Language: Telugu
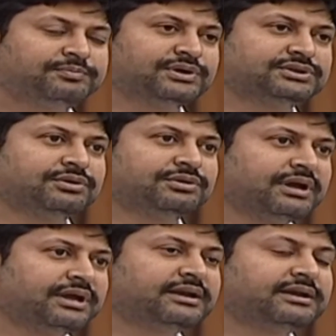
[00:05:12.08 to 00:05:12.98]
పోతూ
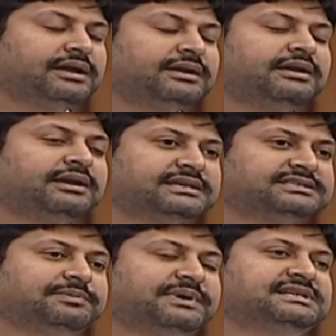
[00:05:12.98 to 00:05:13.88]
ఎన్టీఆర్ గారిని
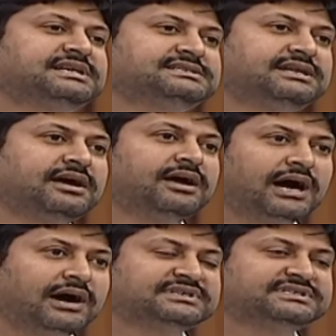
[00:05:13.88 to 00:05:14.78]
కించపరచాల్సిన
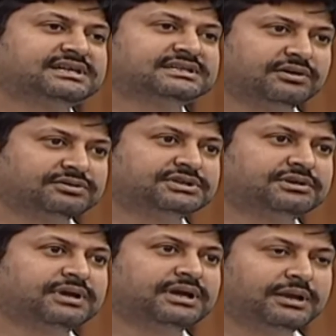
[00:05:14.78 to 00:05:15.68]
ఆవశ్యకత
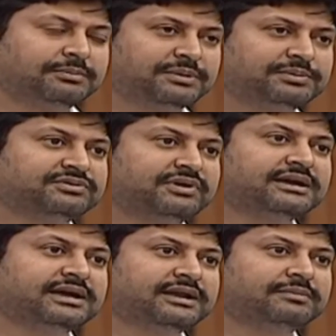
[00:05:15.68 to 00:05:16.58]
అవసరం ఈ
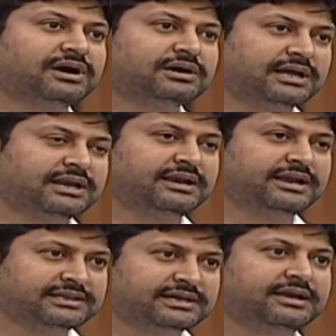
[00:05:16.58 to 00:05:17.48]
ప్రభుత్వానికి కానీ మాకు కానీ
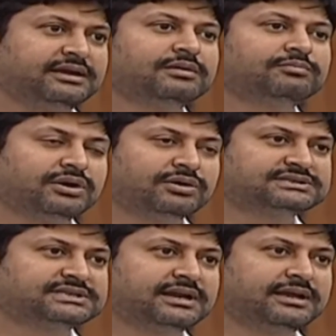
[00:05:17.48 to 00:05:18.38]
లేదని
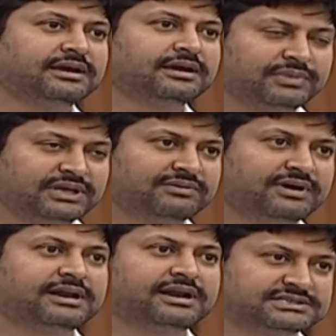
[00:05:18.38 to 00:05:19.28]
మరొకసారి మీ
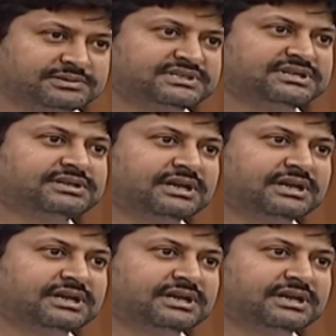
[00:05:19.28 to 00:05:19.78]
ద్వారా రాష్ట్ర ప్రజలకు